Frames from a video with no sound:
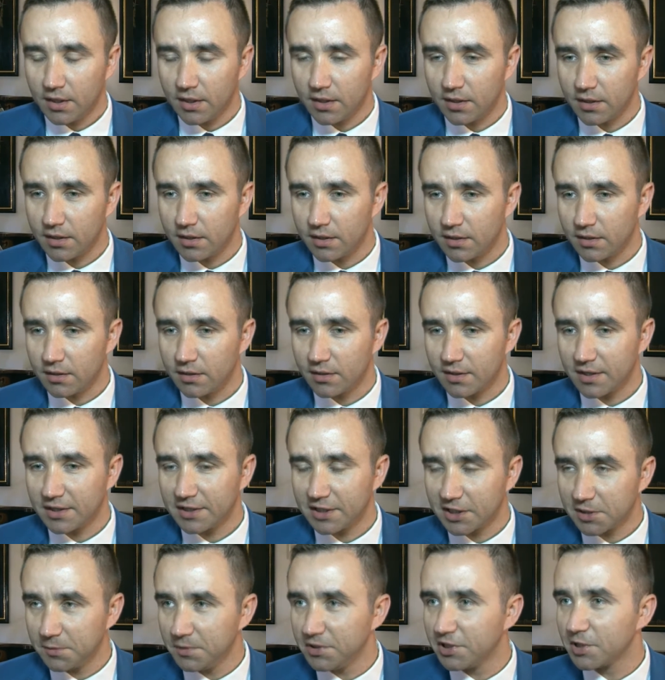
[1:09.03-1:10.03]
e,
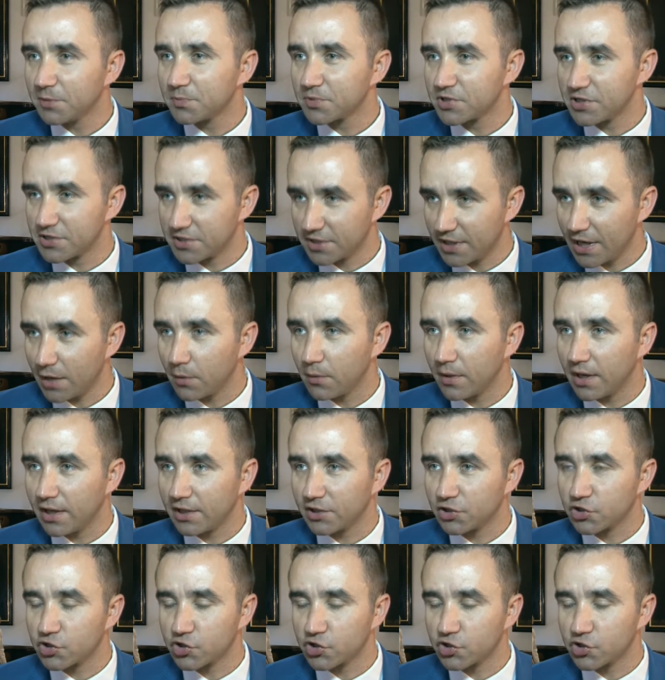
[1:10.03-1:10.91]
Rada Gminy przyznała